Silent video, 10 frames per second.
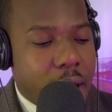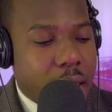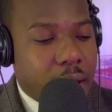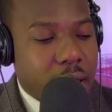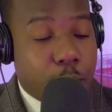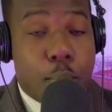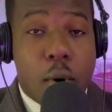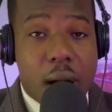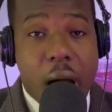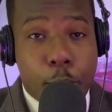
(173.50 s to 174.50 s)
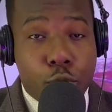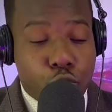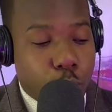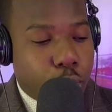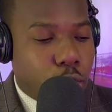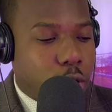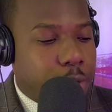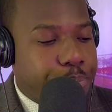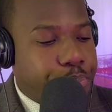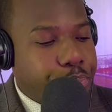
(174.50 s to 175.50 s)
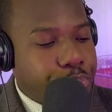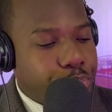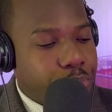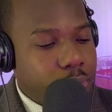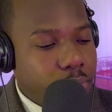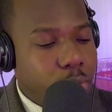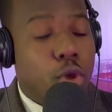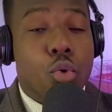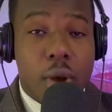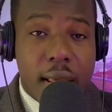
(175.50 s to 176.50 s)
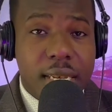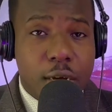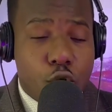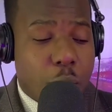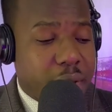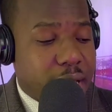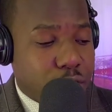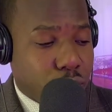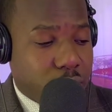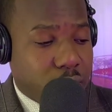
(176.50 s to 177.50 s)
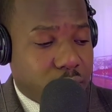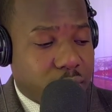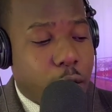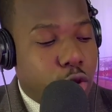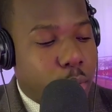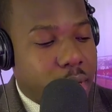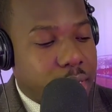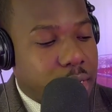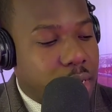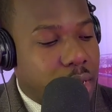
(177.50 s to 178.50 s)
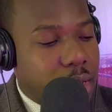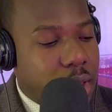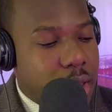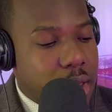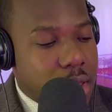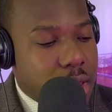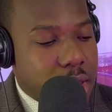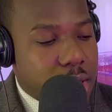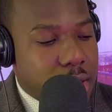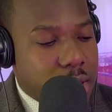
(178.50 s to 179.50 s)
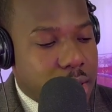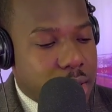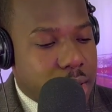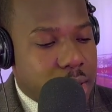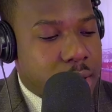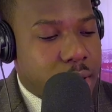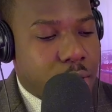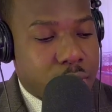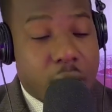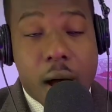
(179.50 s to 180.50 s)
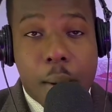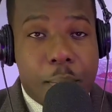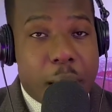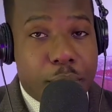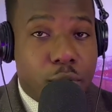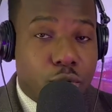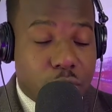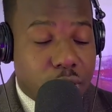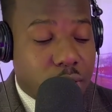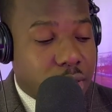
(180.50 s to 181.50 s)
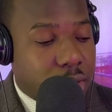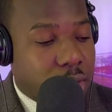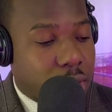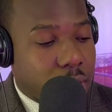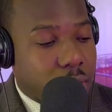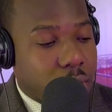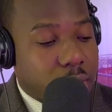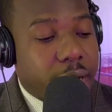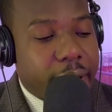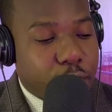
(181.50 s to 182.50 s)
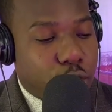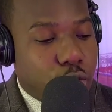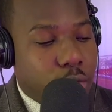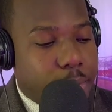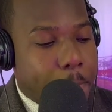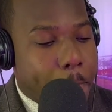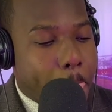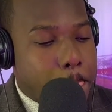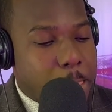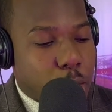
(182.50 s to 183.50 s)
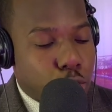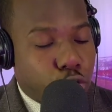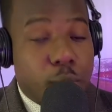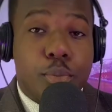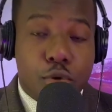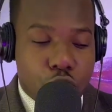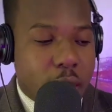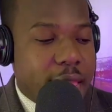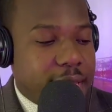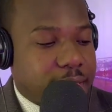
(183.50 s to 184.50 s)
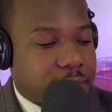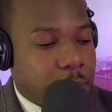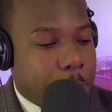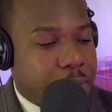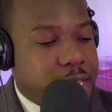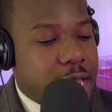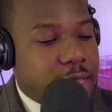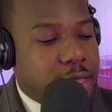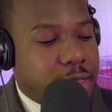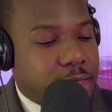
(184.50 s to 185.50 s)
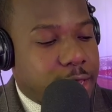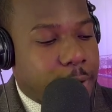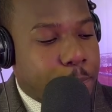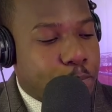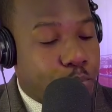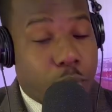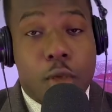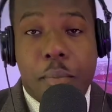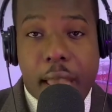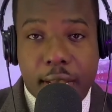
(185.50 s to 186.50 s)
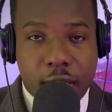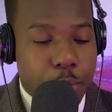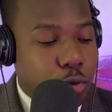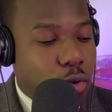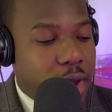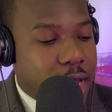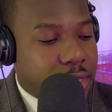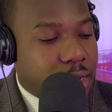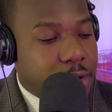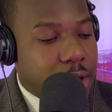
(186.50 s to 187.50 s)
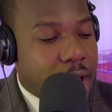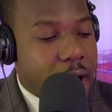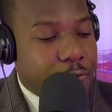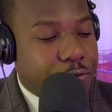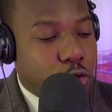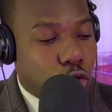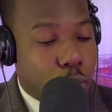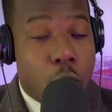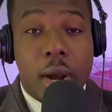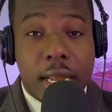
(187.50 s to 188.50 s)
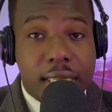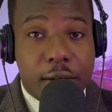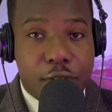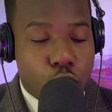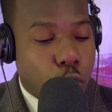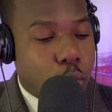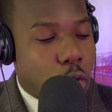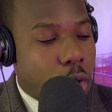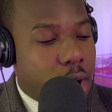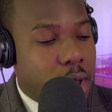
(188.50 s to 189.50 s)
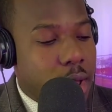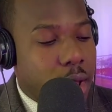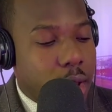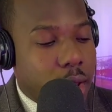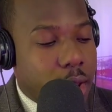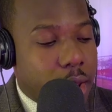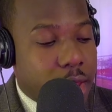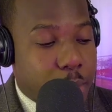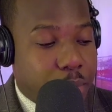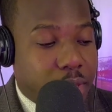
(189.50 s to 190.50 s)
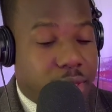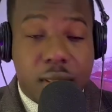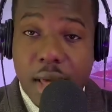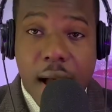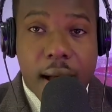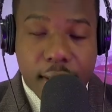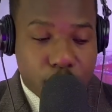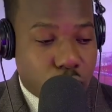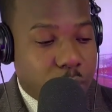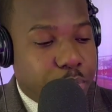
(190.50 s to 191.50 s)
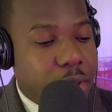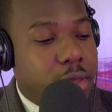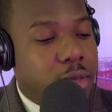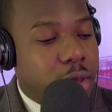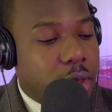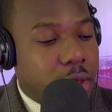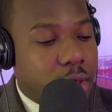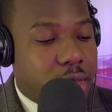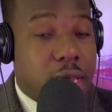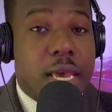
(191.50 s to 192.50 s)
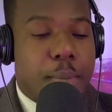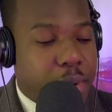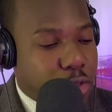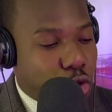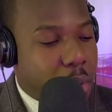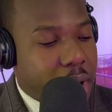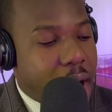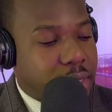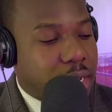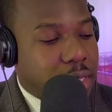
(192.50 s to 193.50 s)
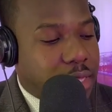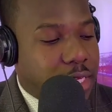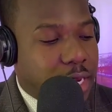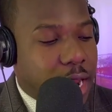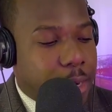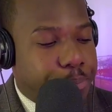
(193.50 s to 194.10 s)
dans l'époque apôtre Paul, les lettres de recommandation était très demandées Et dans papyrus grec, y a plusieurs exemples qui existaient. Par exemple, une lettre à Philomon, lettre à Philomon, euh, puis ça, son épître qui, a presque même caractéristique là.